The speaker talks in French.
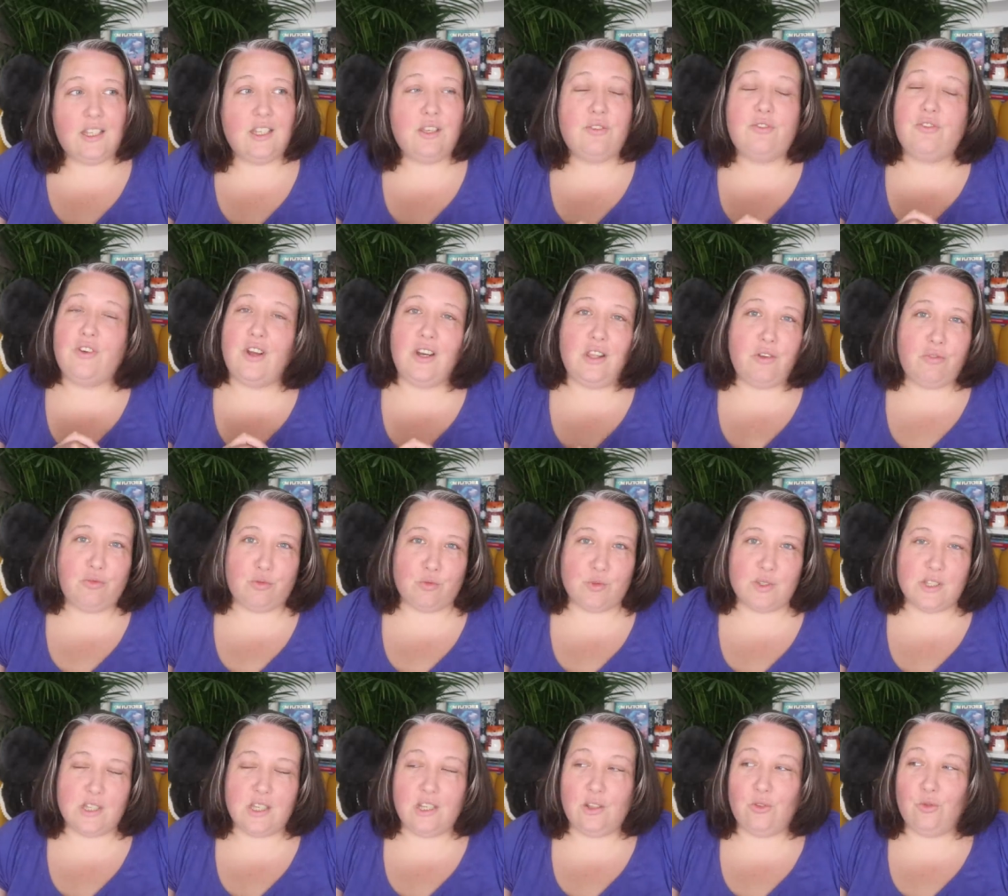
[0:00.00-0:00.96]
et qu'il fallait
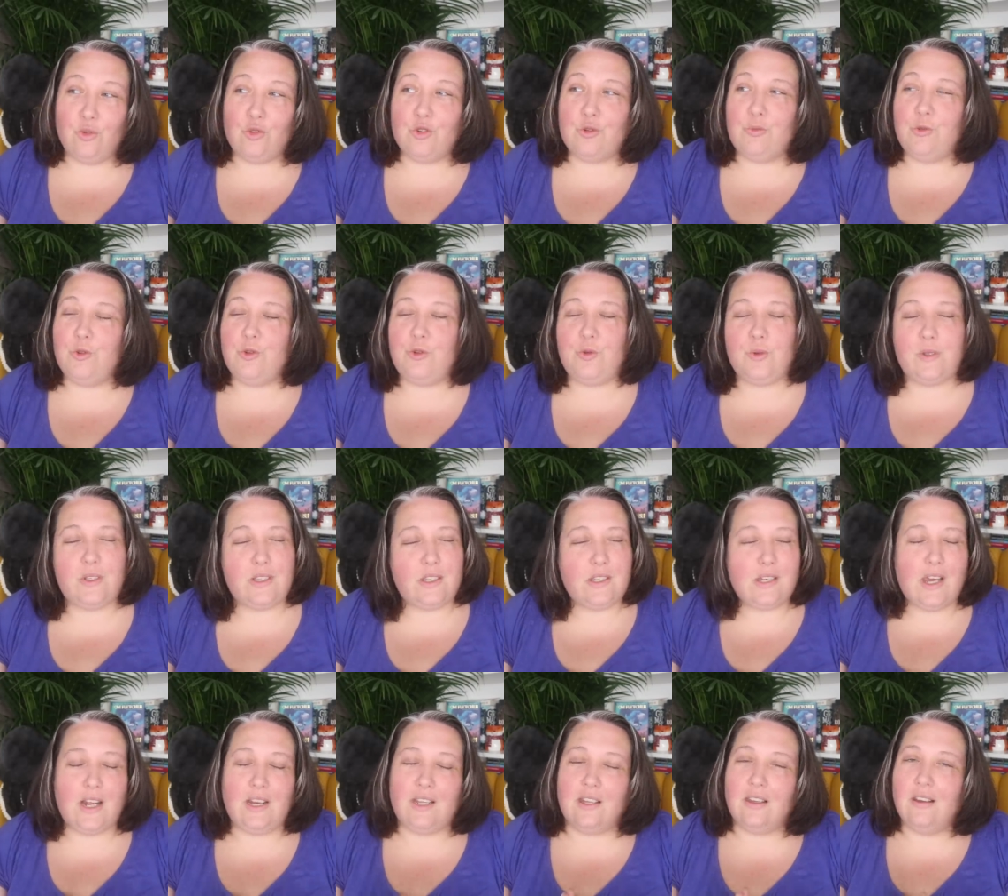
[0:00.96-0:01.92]
foncer, donc je me suis
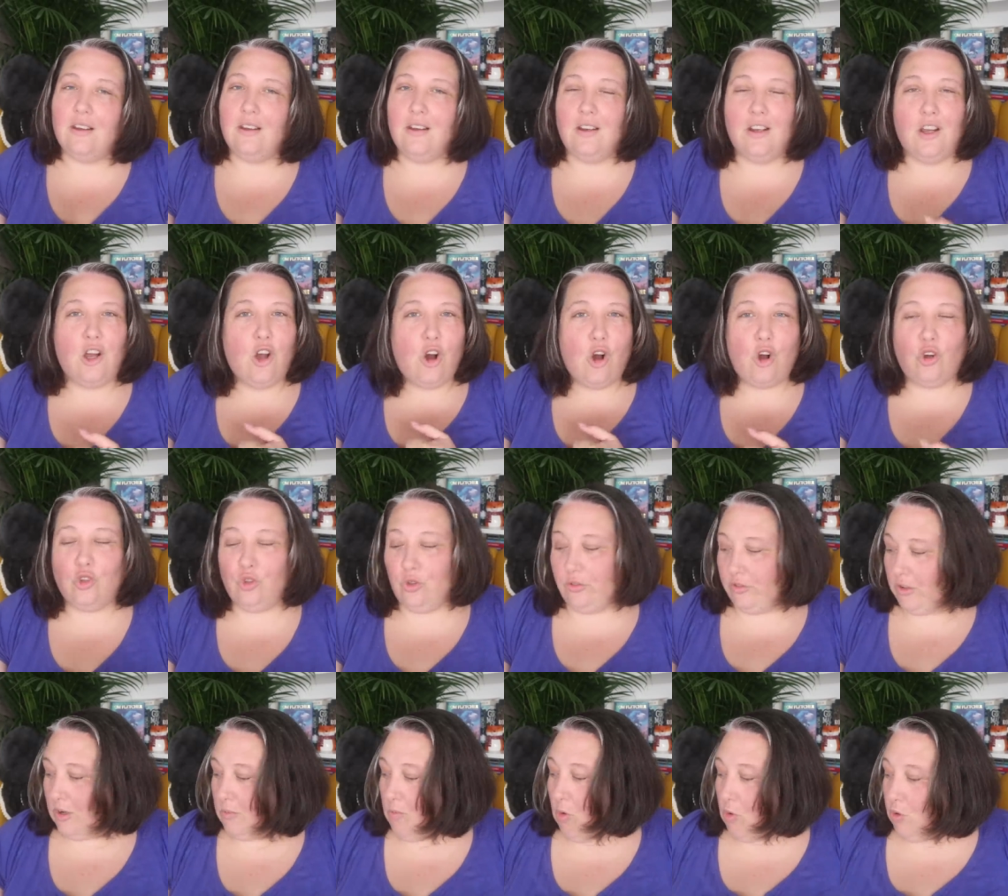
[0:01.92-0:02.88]
dit, allez, en
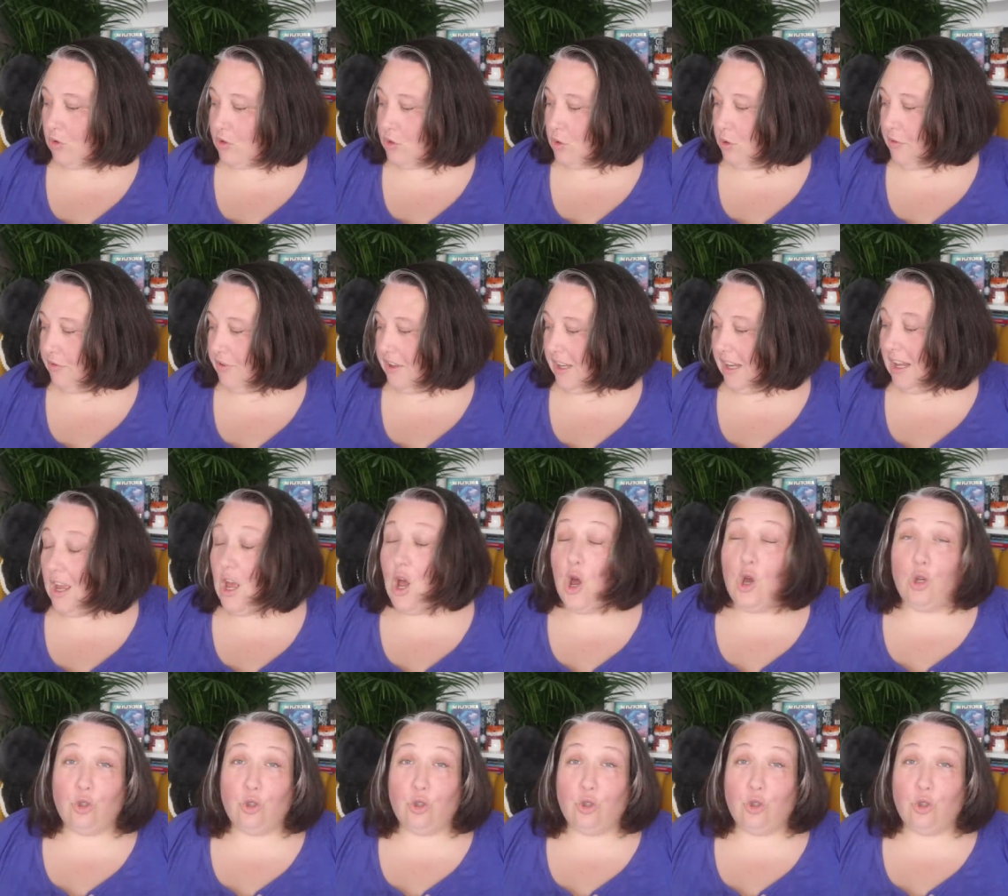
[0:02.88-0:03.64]
novembre, on se le fait.